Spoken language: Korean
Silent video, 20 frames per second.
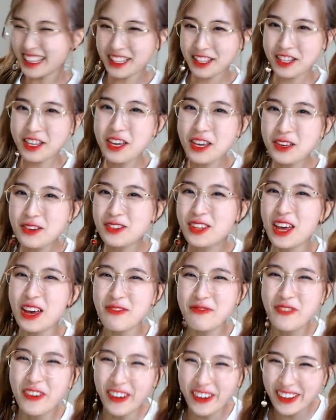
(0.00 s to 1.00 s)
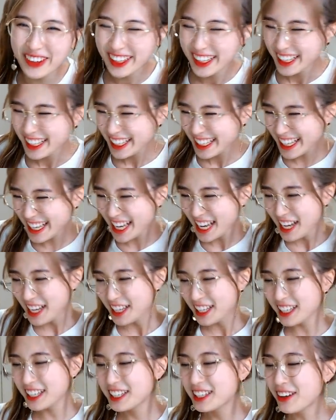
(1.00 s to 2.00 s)
이 휴대폰.
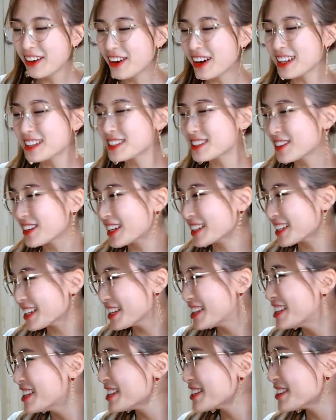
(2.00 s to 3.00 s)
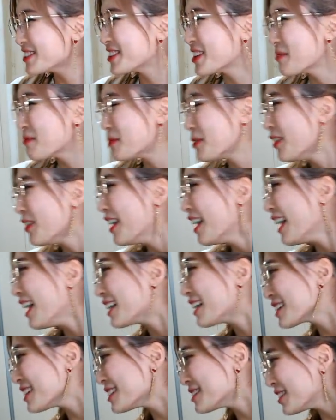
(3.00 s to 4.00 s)
2년간 써야 되는 이 휴대폰. 안
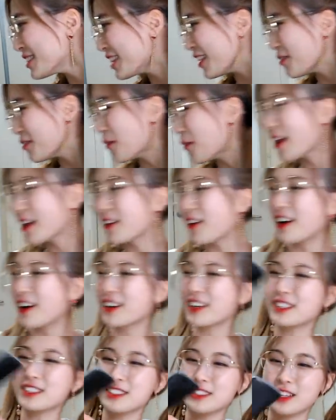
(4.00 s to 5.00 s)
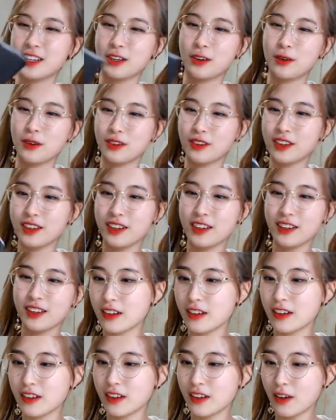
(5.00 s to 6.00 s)
깨졌나? 원래 이거 안 깨진다, 이거.
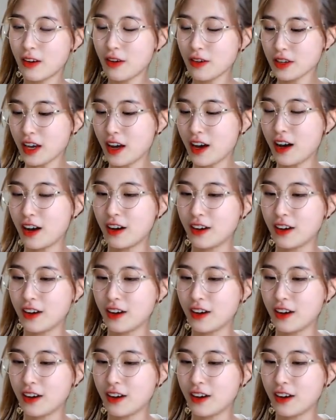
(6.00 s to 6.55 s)
어, 야!